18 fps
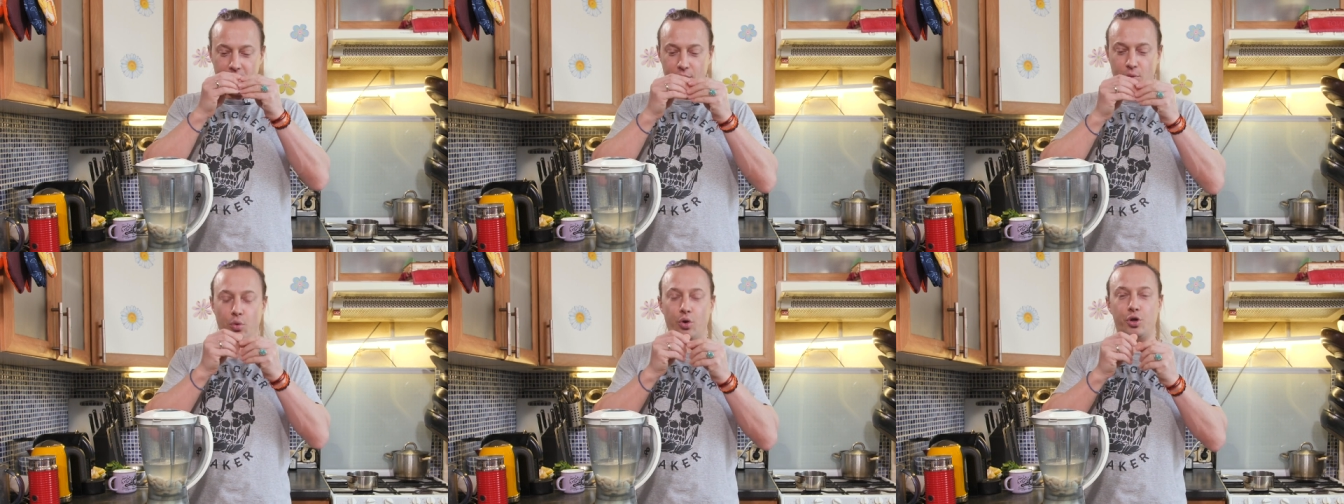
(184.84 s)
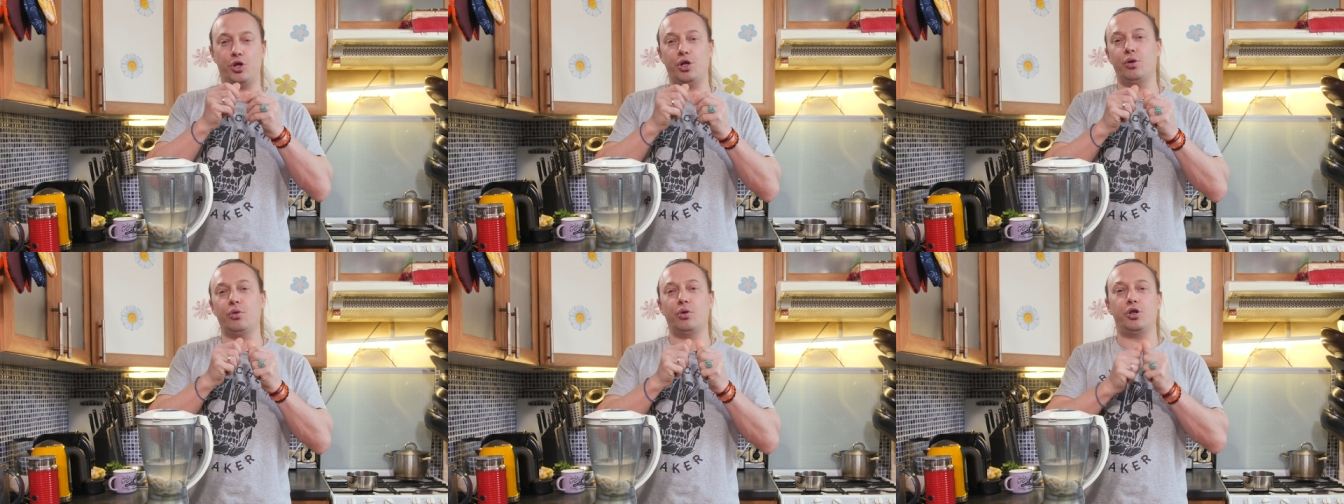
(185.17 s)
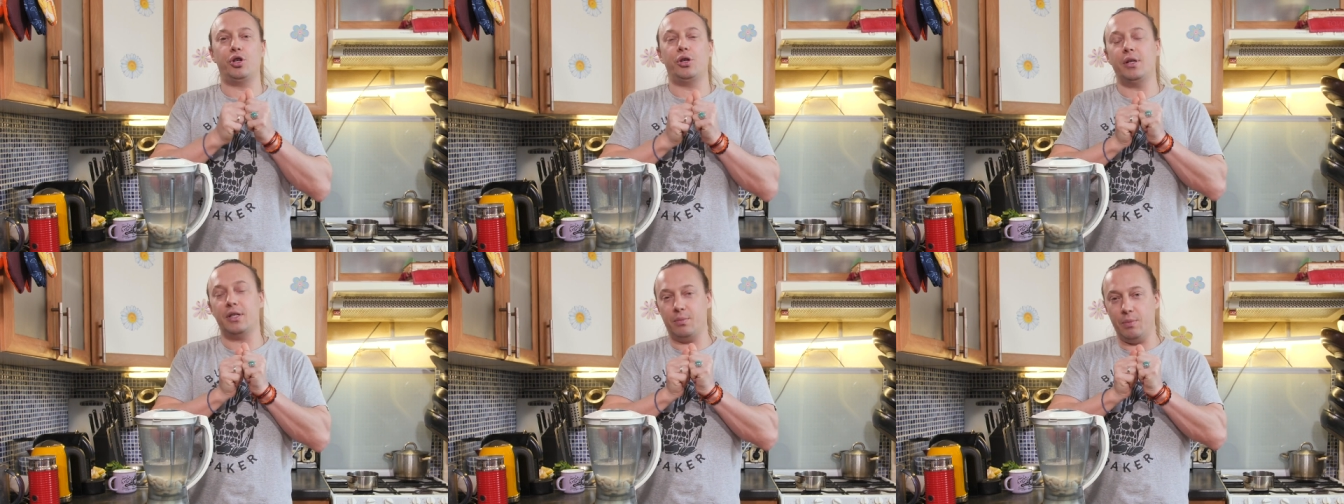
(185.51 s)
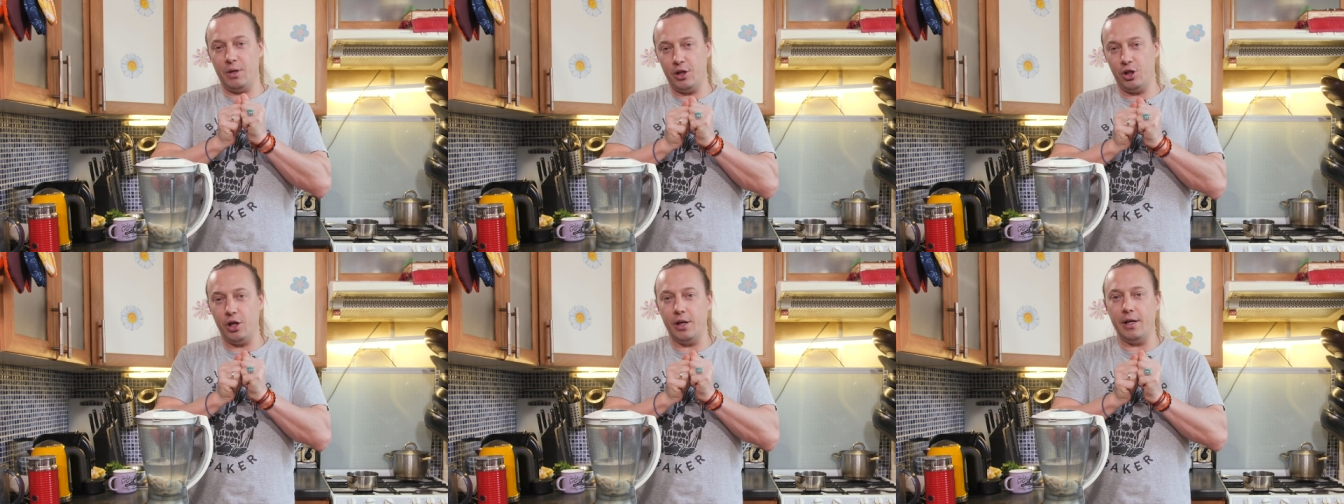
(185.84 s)
очень-очень
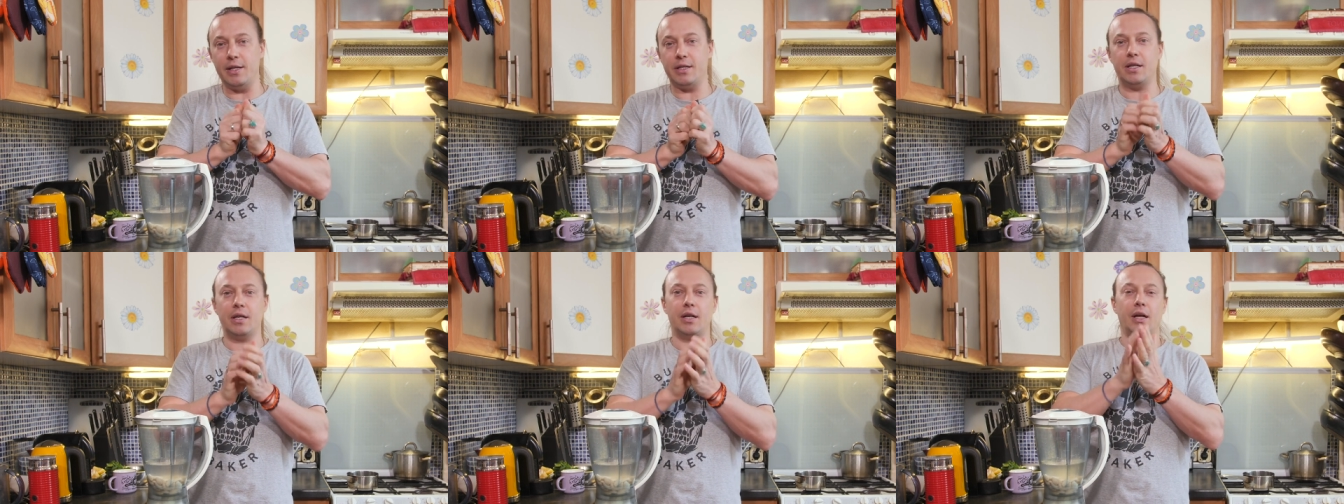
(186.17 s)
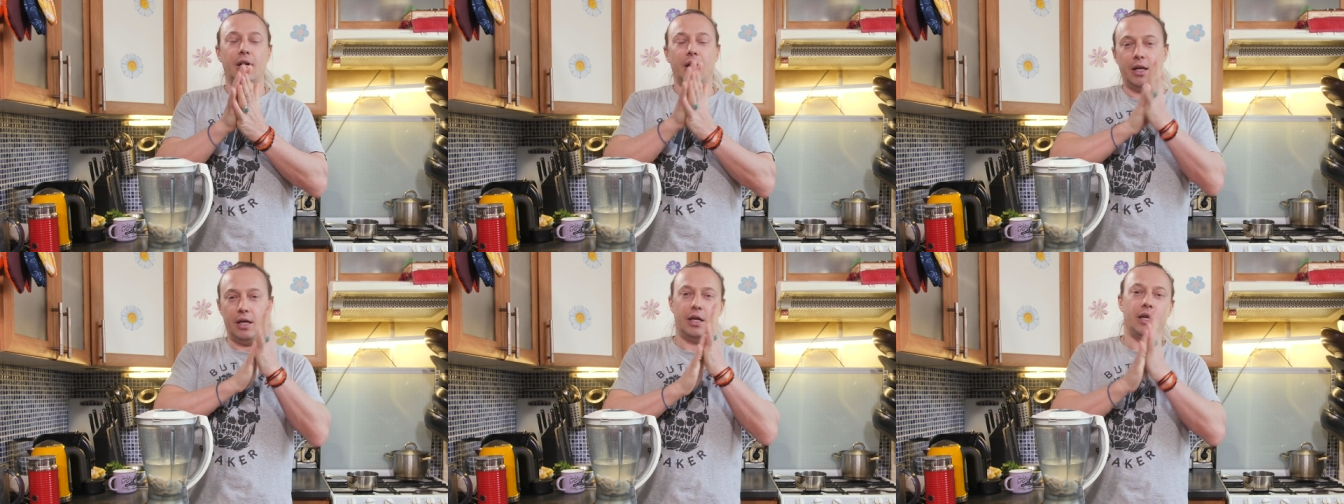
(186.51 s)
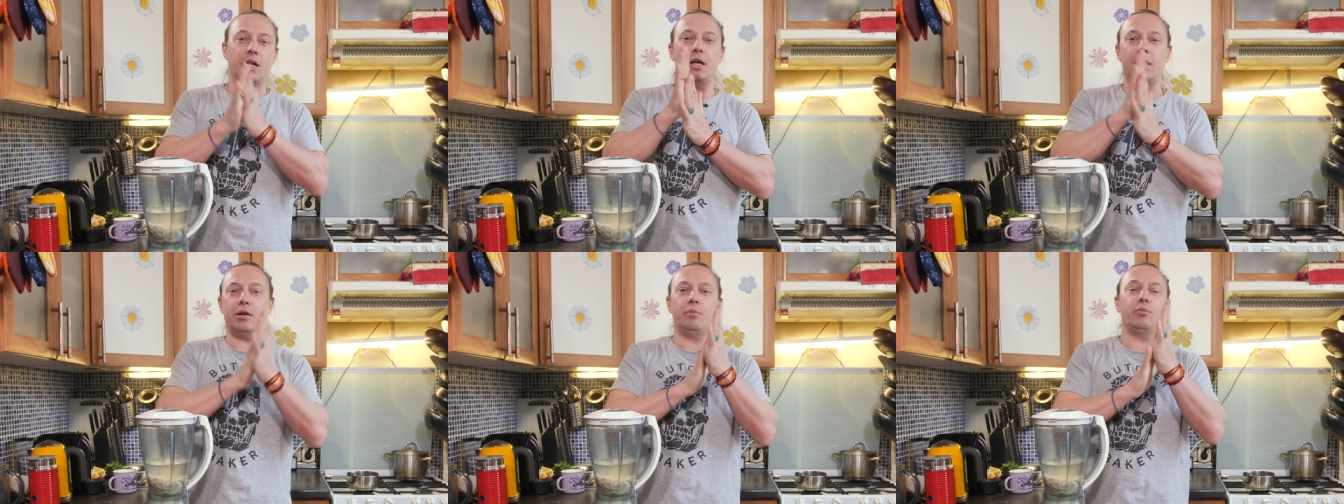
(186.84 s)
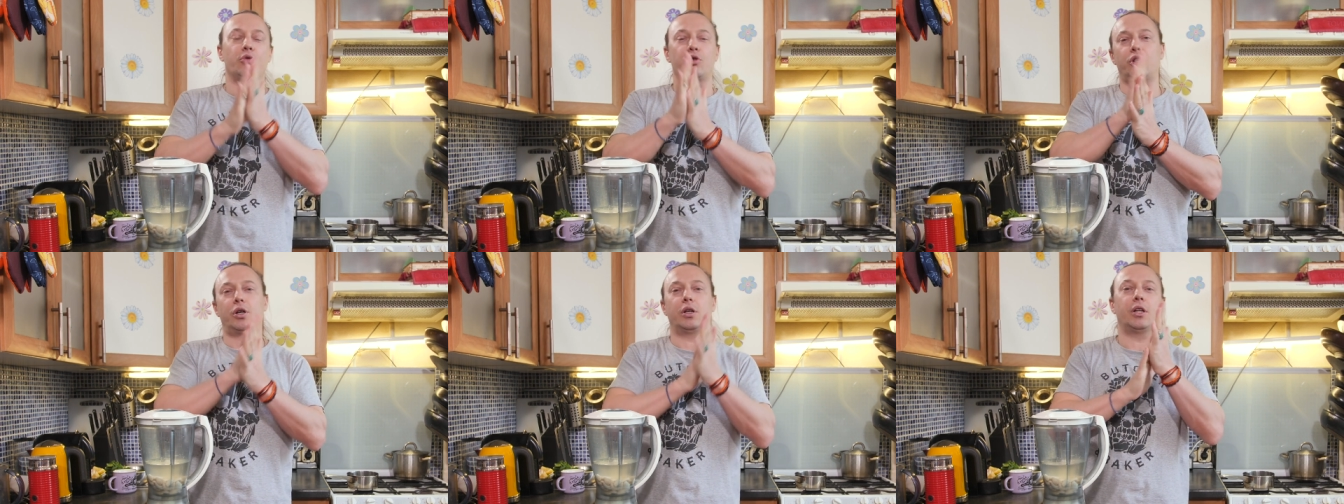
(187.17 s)
измельчились и
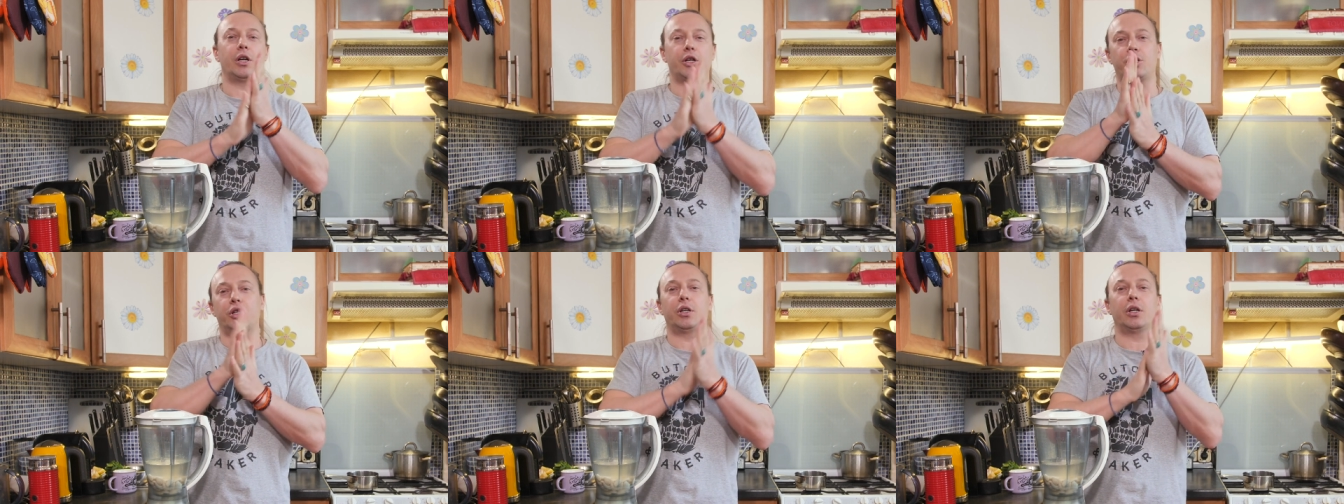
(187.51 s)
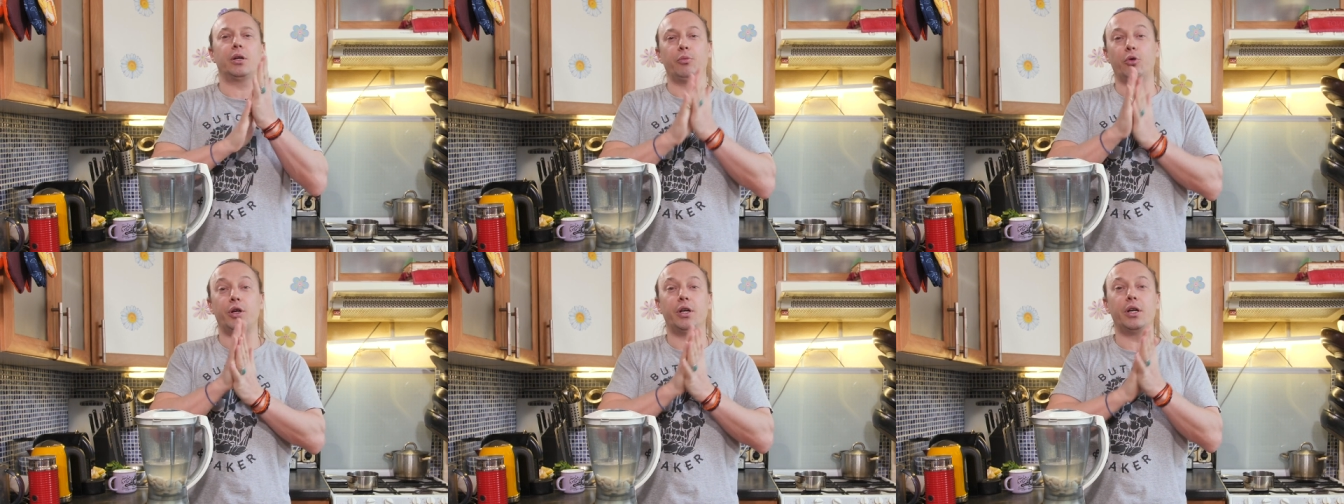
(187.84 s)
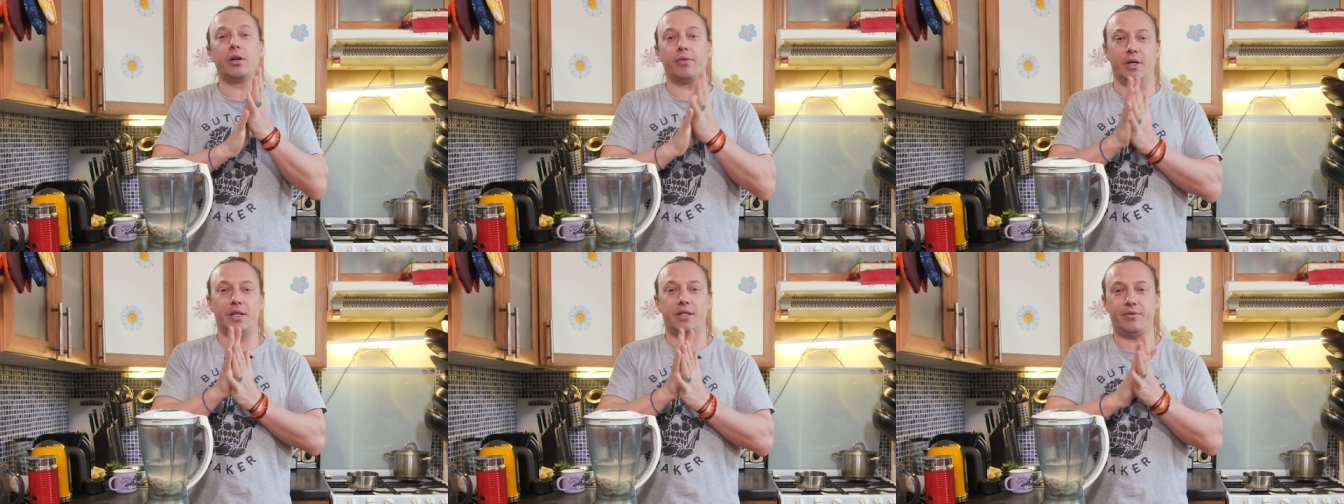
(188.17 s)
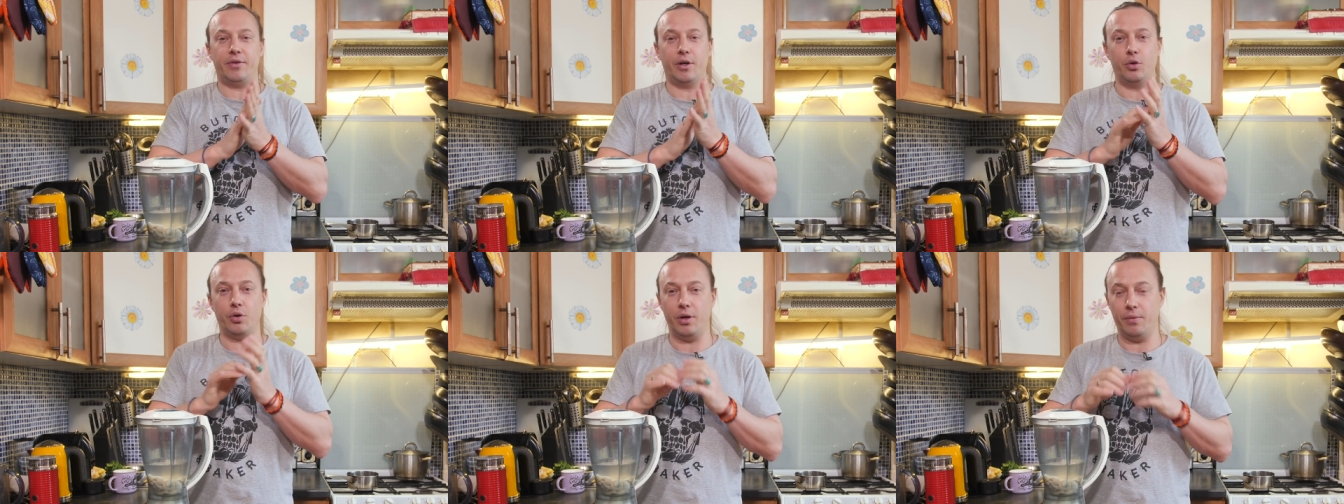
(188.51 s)
немножко даже эмульгировались с
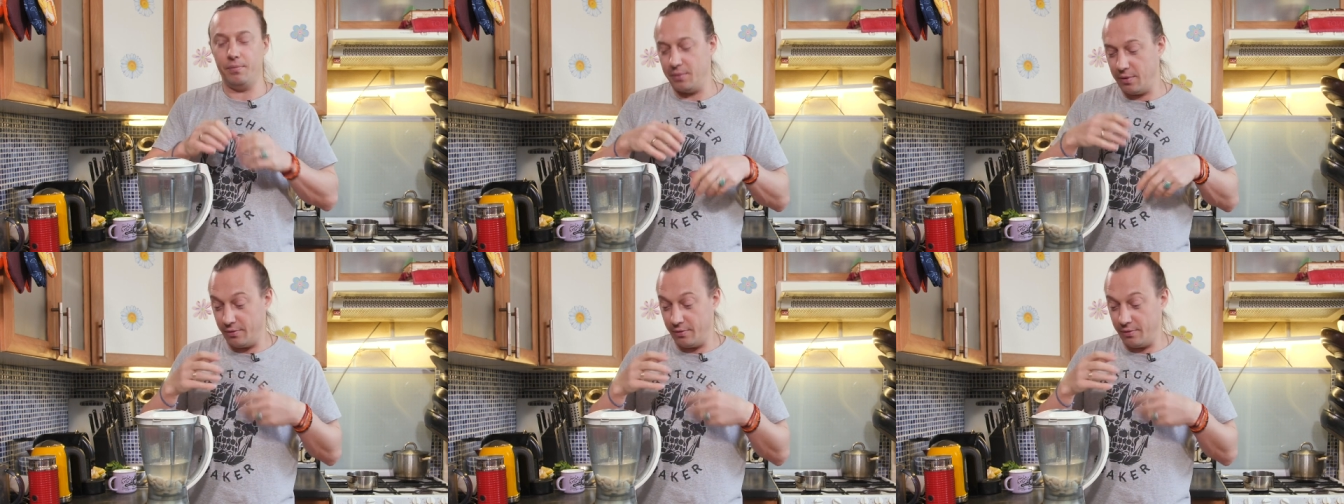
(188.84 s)
водой.